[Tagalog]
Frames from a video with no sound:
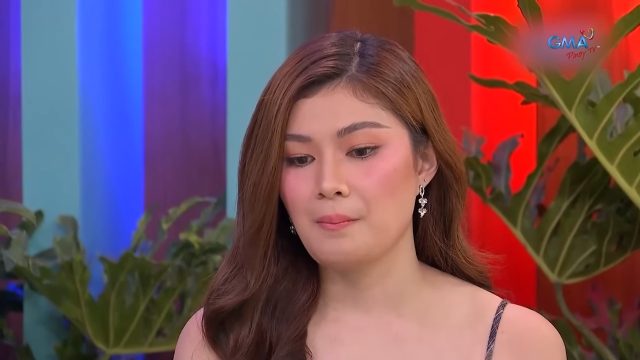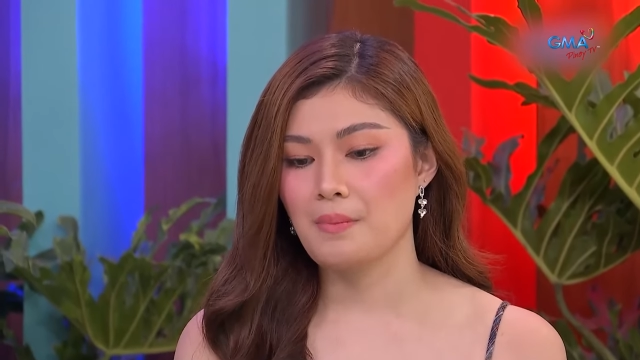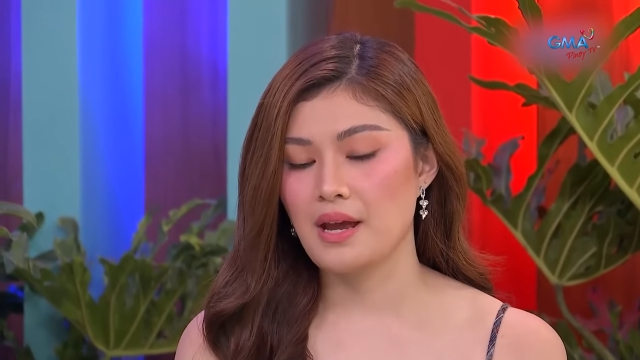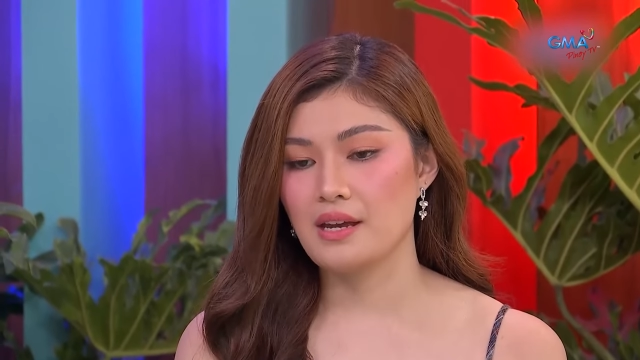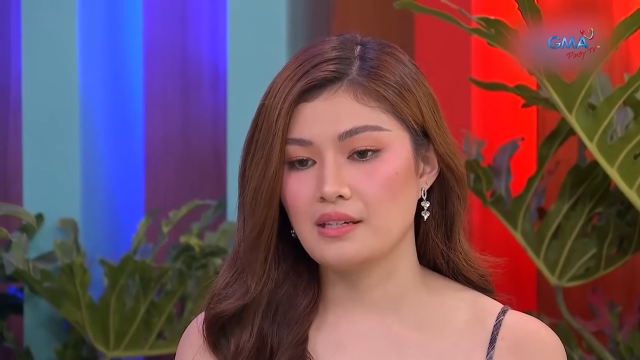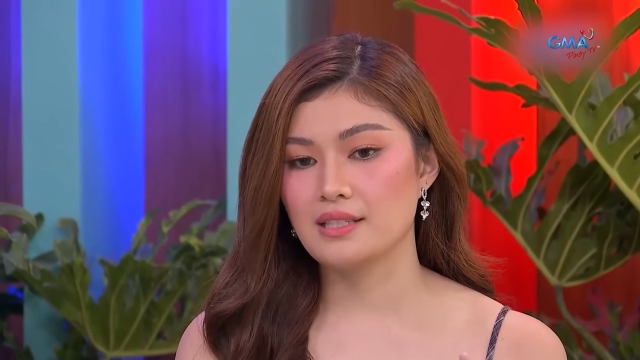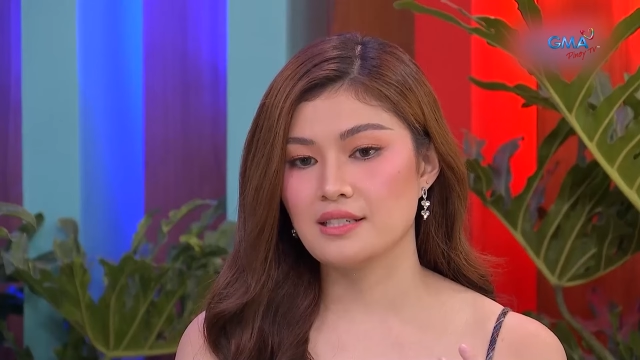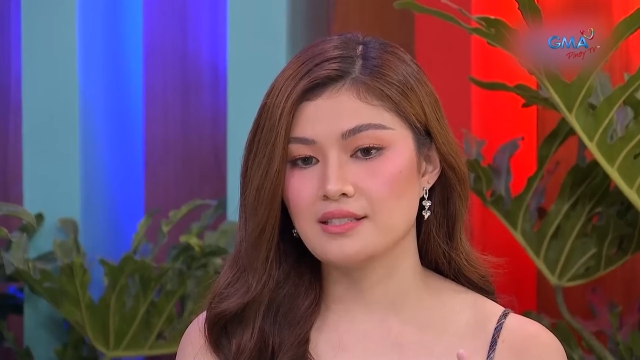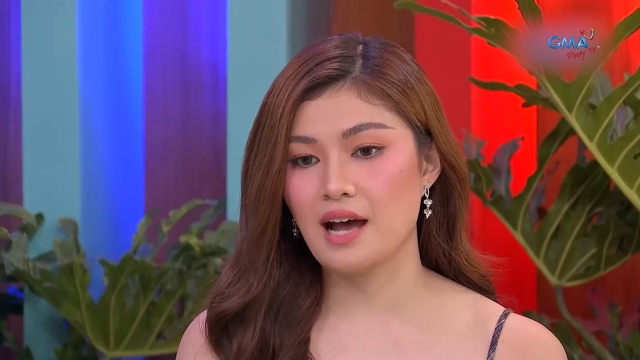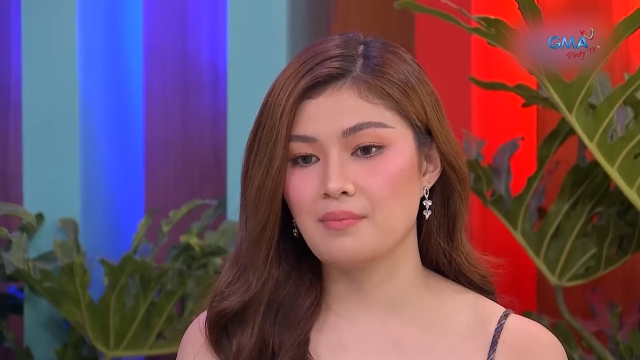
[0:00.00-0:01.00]
may
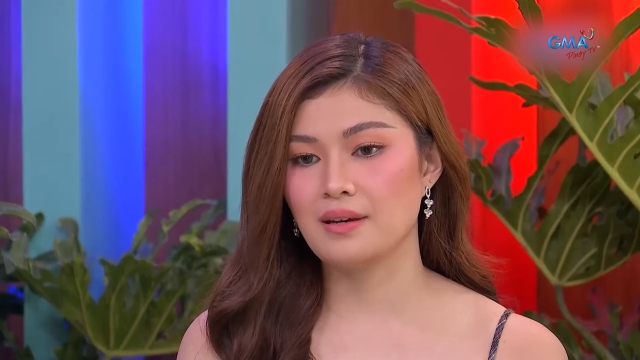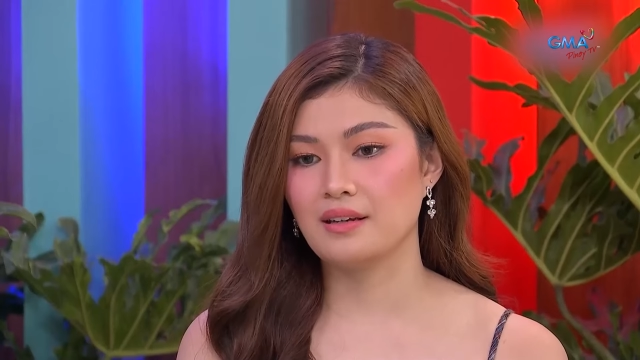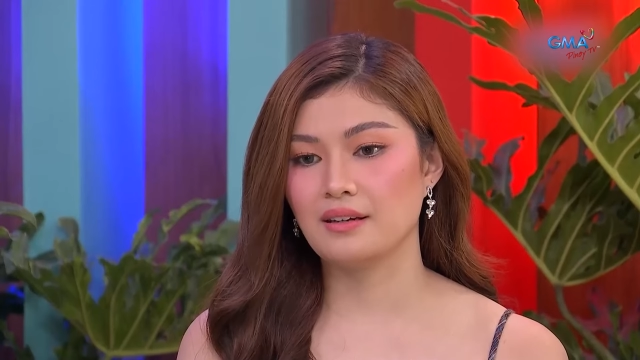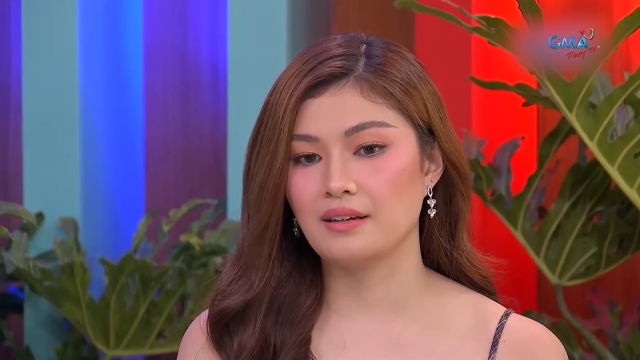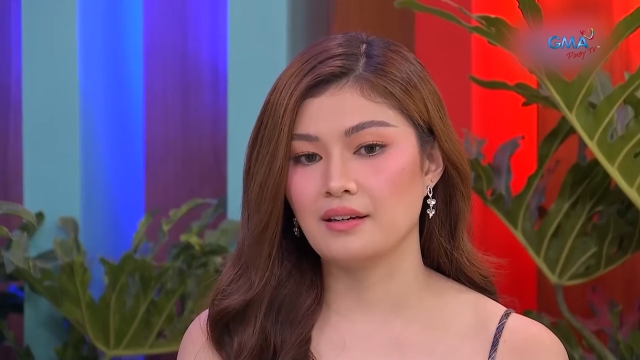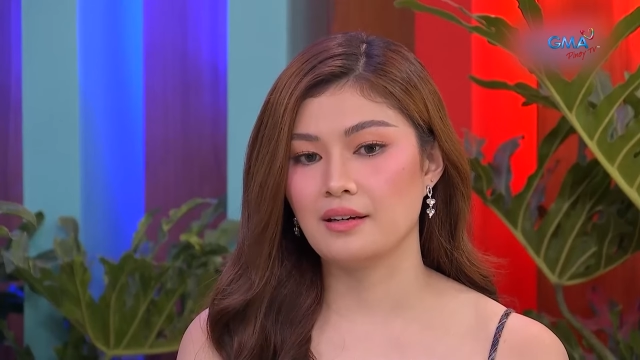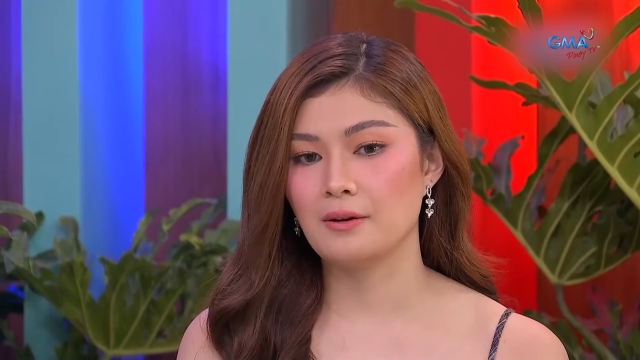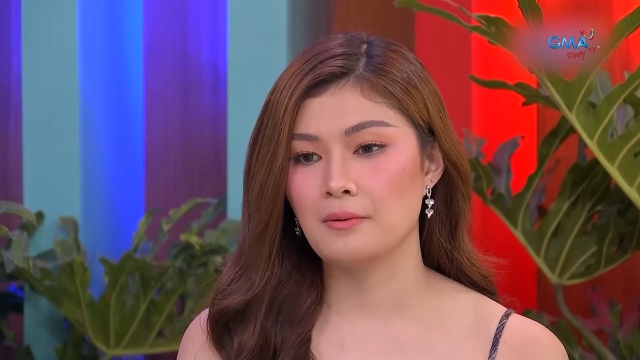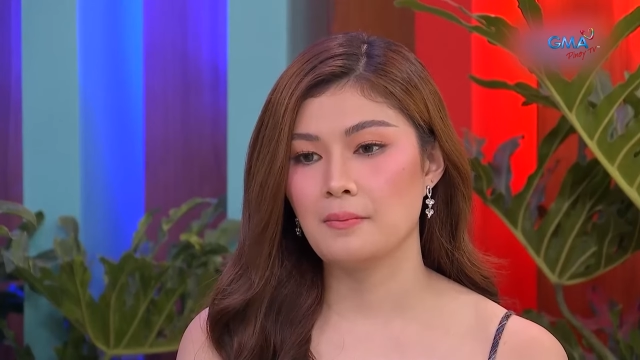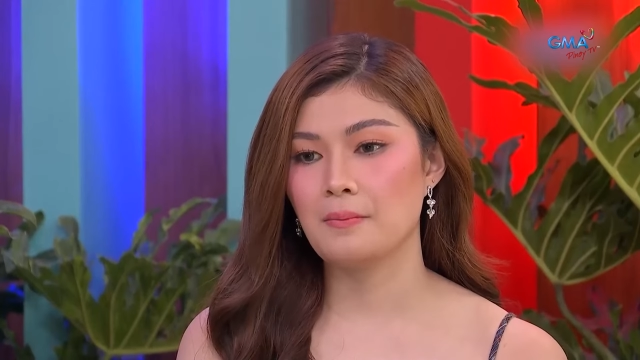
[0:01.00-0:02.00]
nasasabing
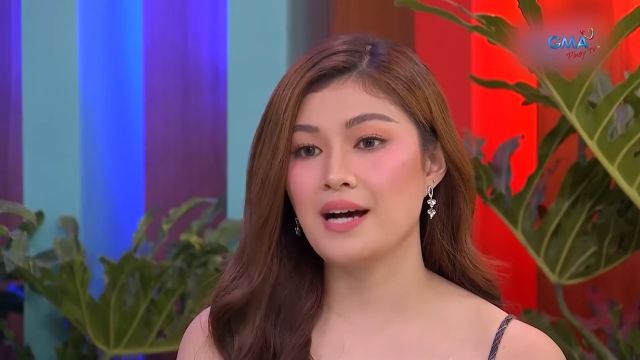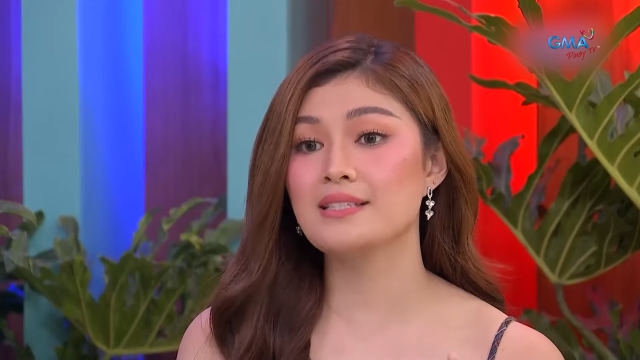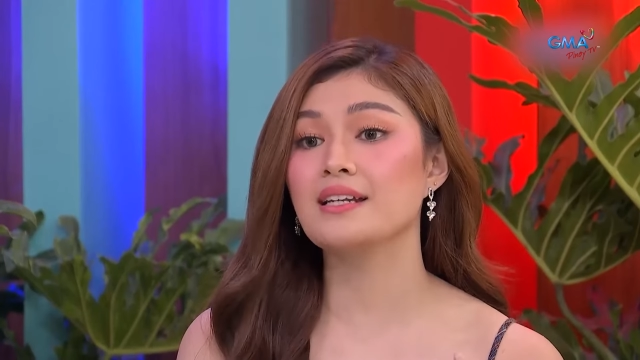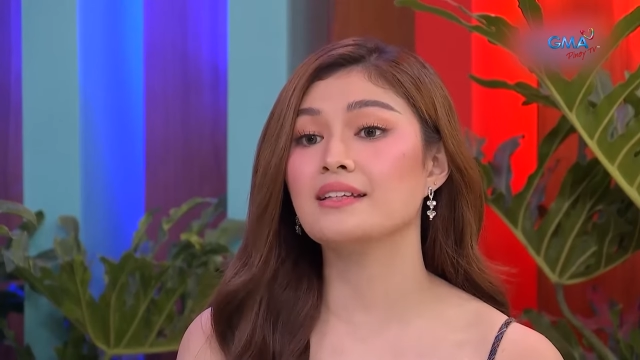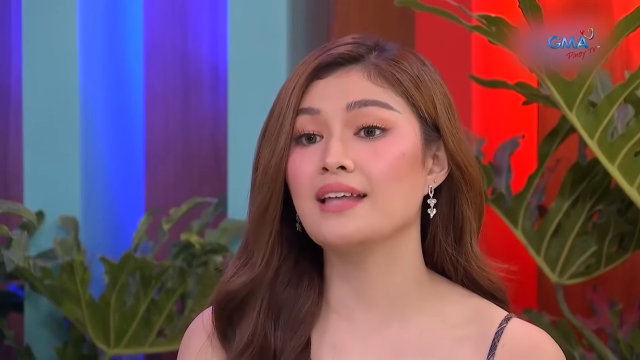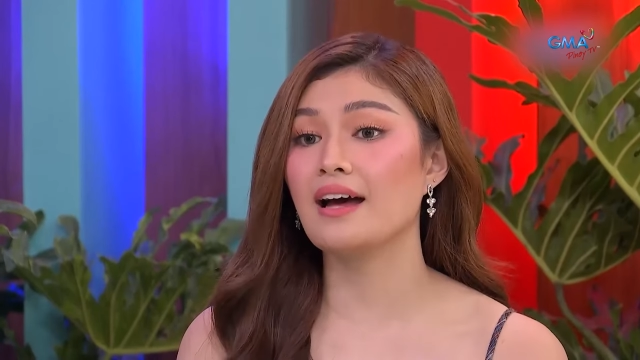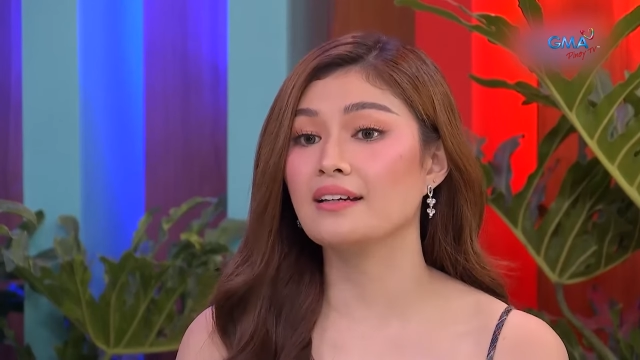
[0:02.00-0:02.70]
mga salita